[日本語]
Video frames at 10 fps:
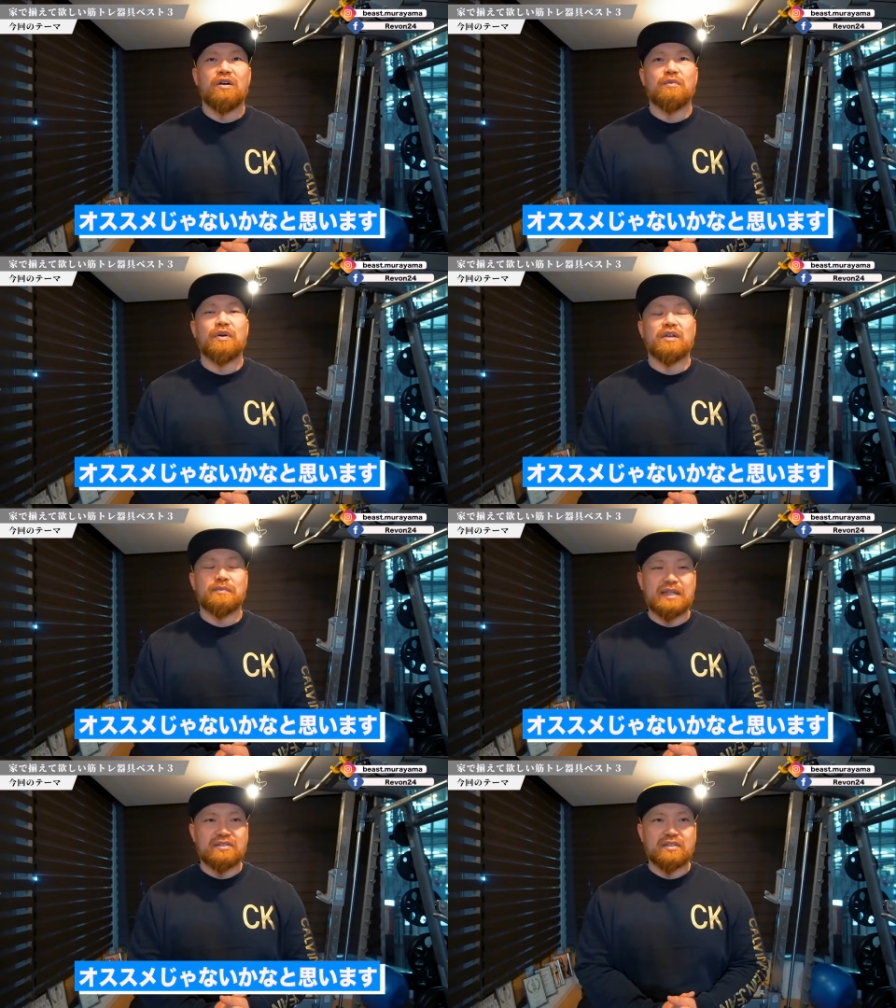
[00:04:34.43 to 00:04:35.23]
思い
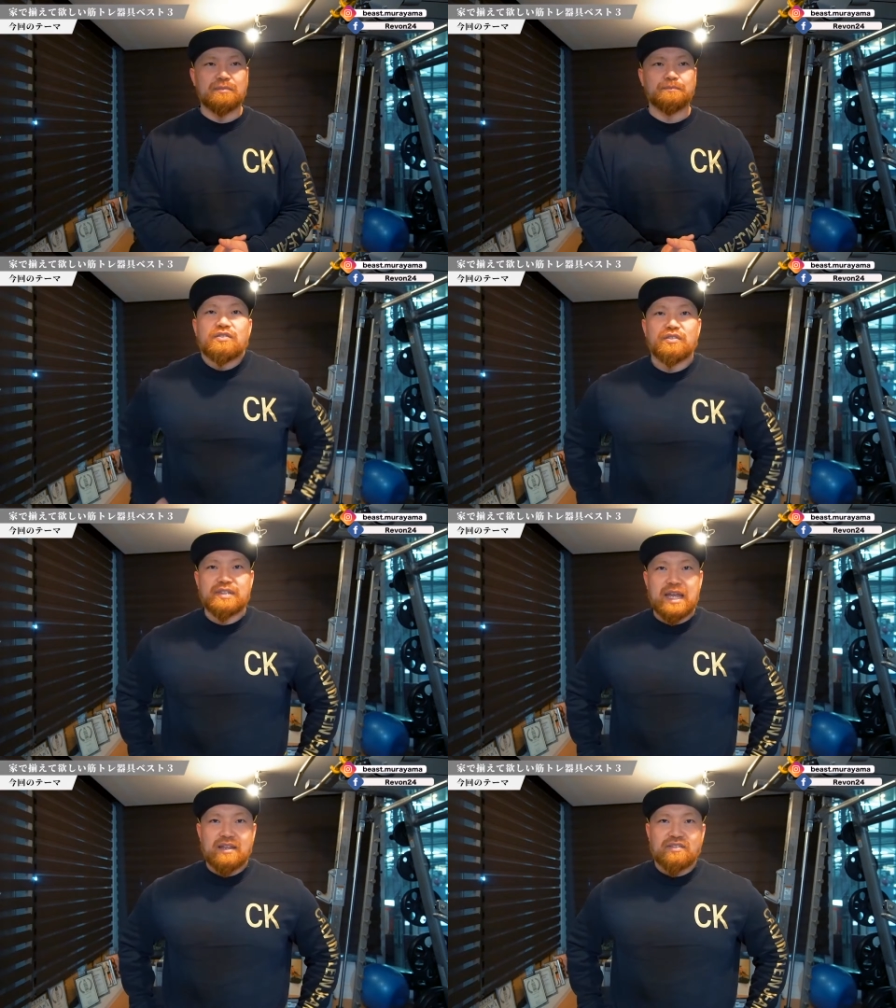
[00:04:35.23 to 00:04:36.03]
ます。そし
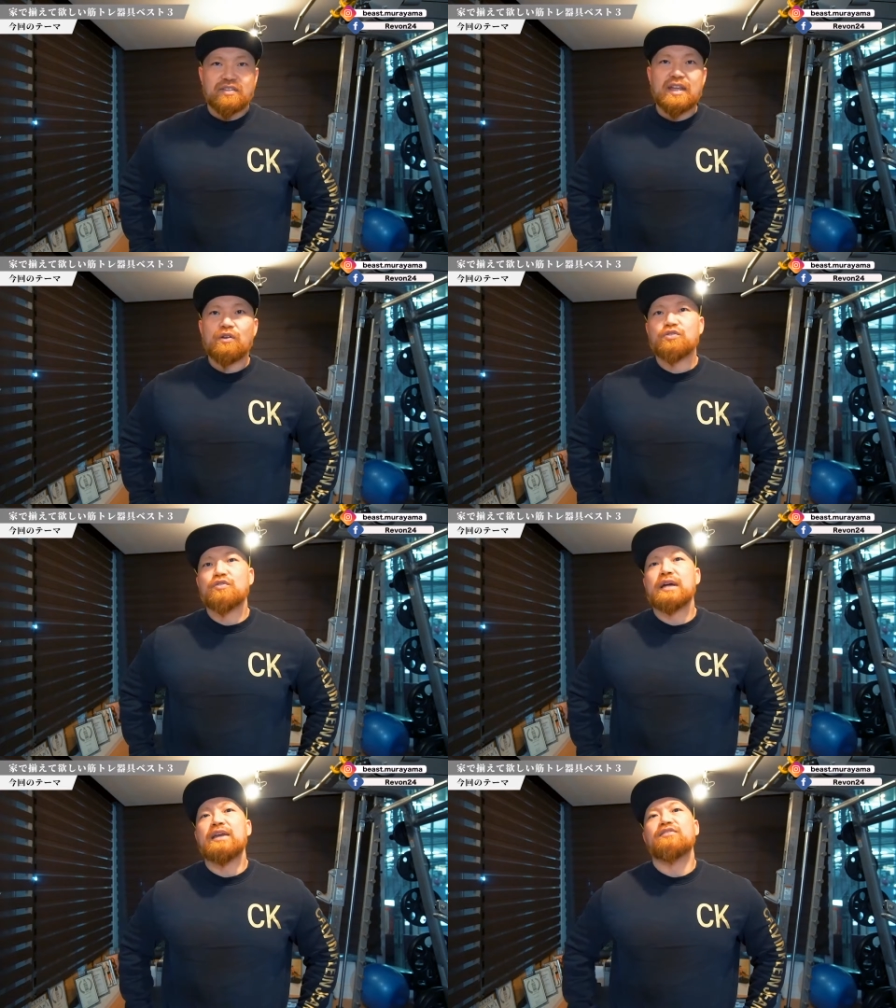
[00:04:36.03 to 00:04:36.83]
て、続いてご
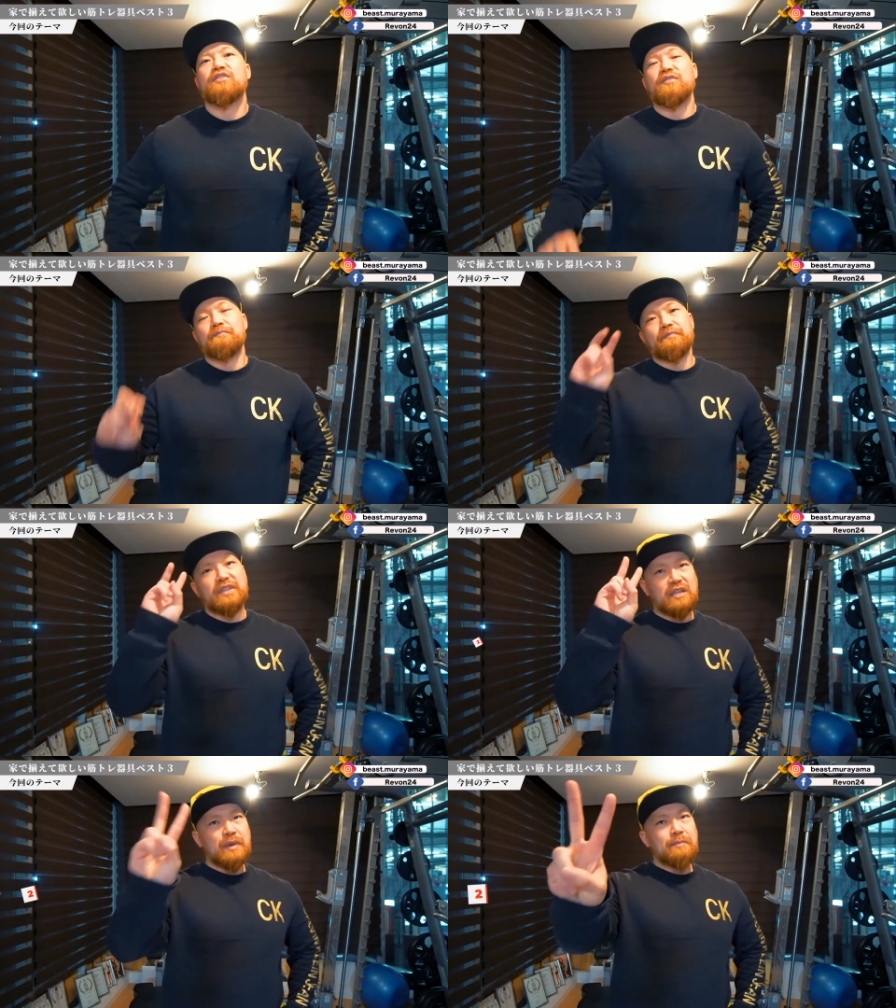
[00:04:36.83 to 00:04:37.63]
紹介する
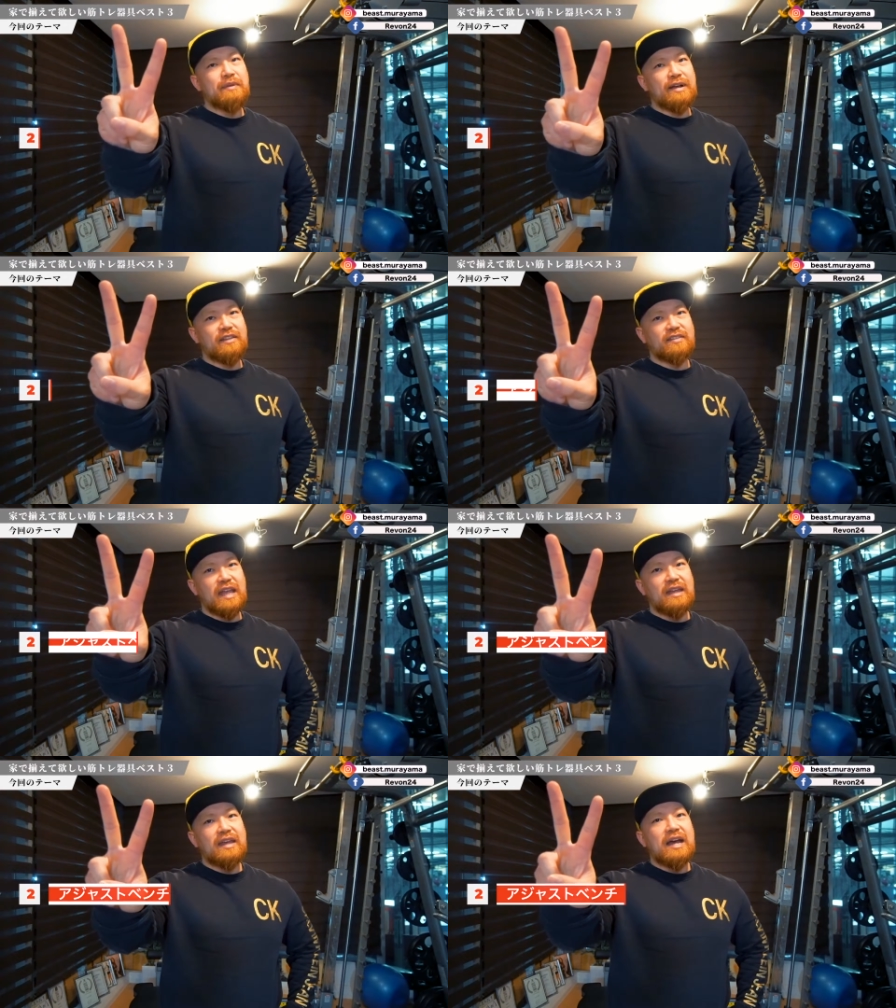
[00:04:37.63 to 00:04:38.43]
2番目はです
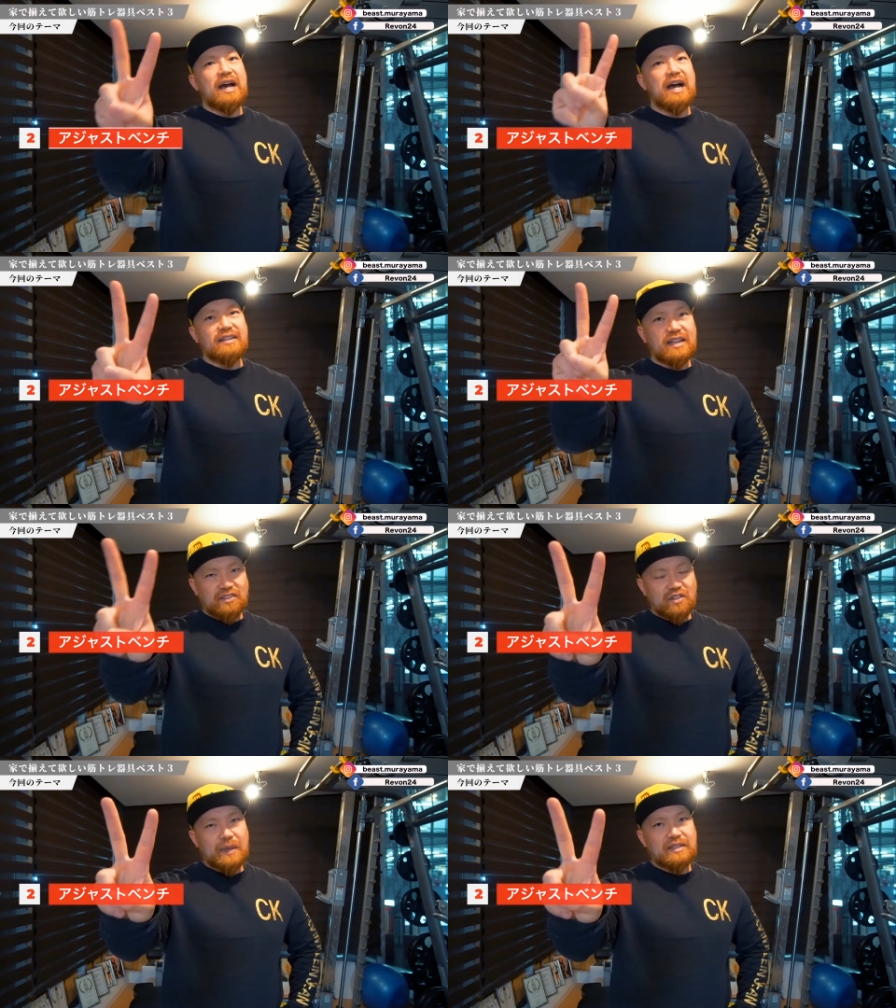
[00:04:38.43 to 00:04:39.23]
ね、
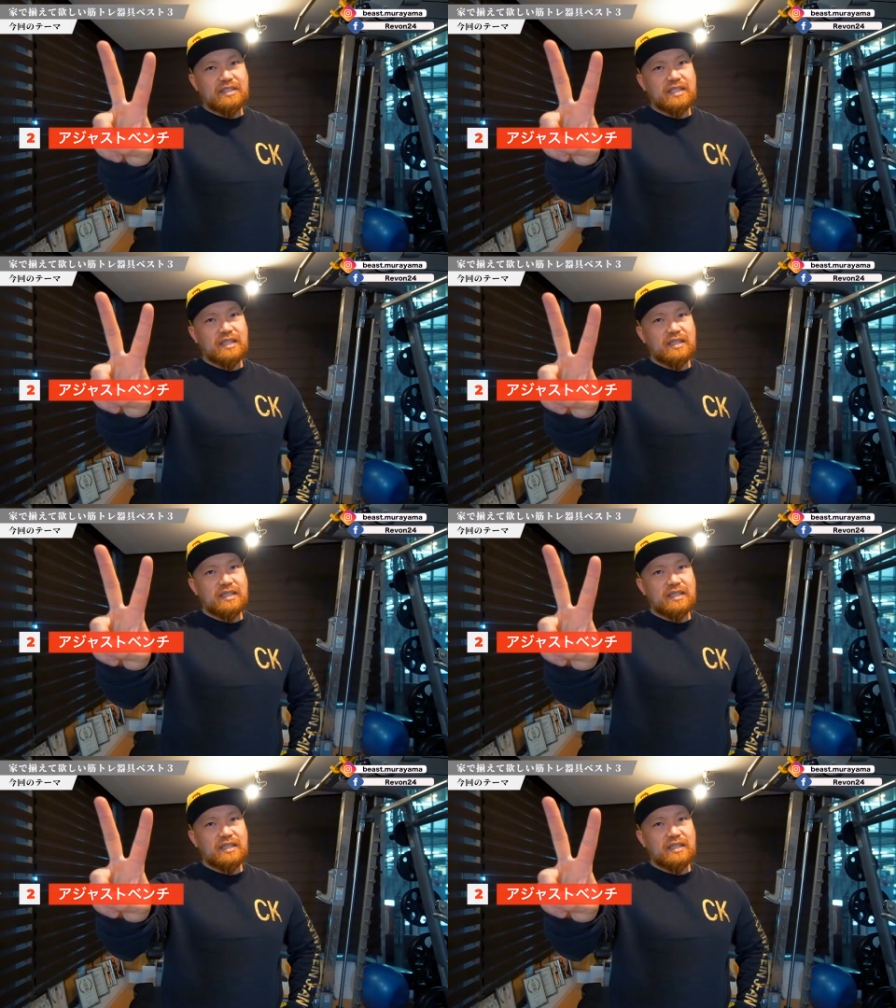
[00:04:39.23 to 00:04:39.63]
アジャストベンチ。